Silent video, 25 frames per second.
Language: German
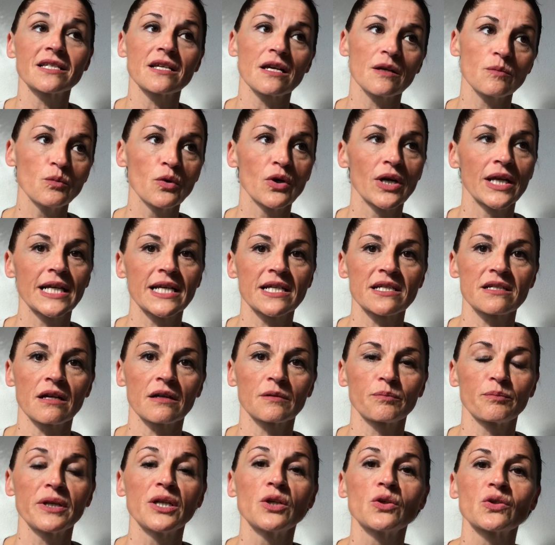Jetzt hat mir einer
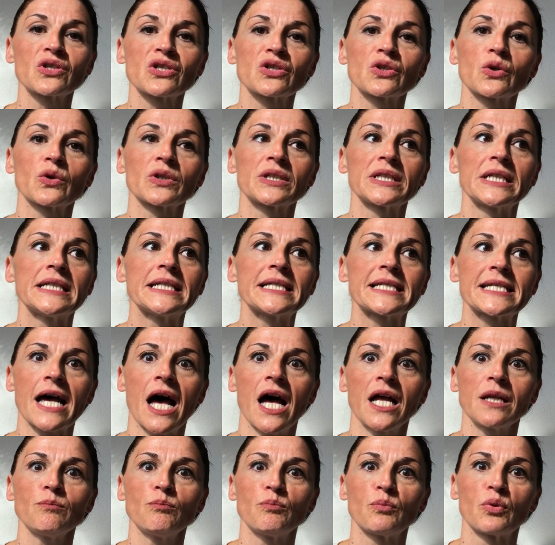gesagt, benutzt doch die
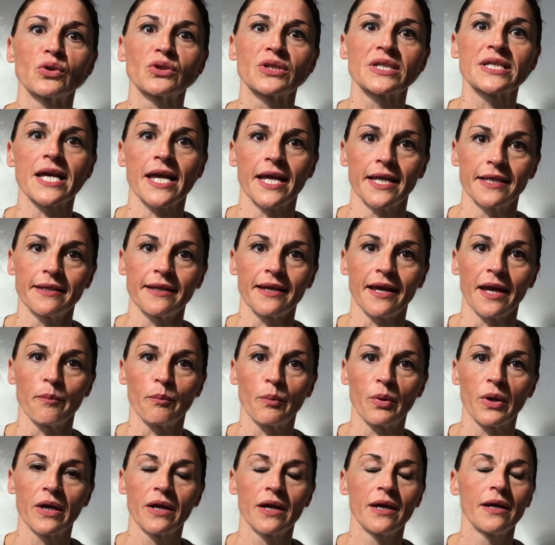
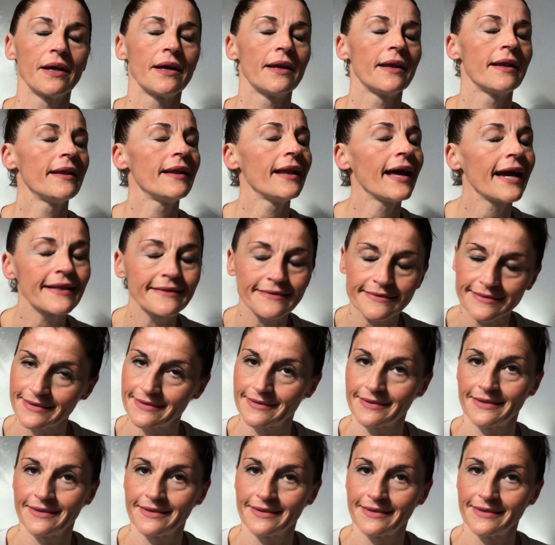Zahnputz-Handy-App. Leid.